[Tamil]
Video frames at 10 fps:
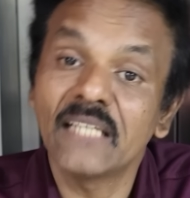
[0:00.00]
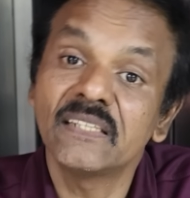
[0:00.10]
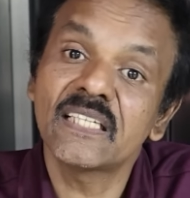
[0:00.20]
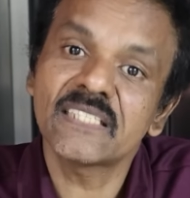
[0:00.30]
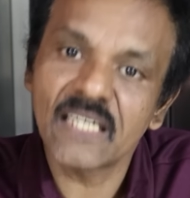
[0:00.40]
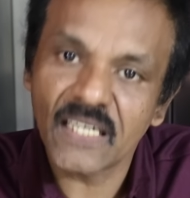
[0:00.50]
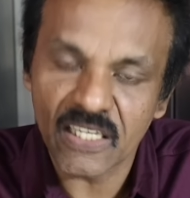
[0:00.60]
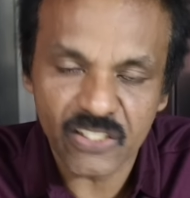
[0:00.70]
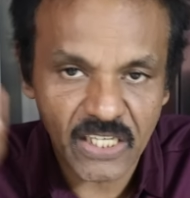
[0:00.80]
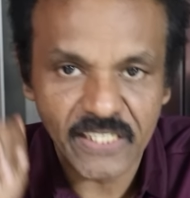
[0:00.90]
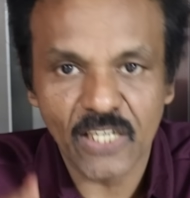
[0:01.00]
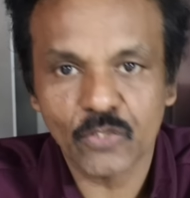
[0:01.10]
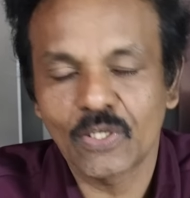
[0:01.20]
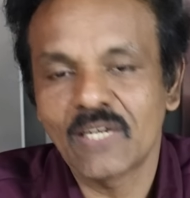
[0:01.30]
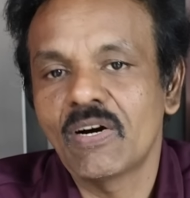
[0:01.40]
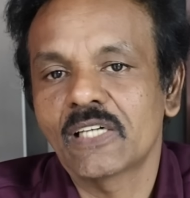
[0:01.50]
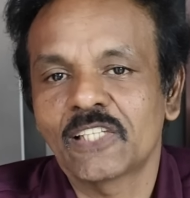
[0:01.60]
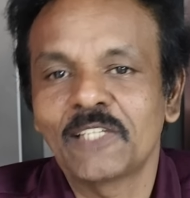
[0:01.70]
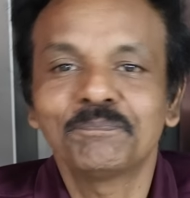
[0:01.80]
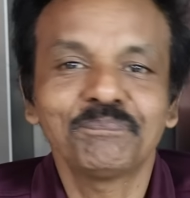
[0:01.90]
அந்த சங்கராச்சாரியார் சொன்ன
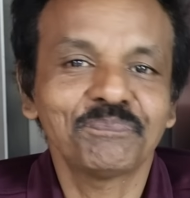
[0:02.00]
வார்த்தை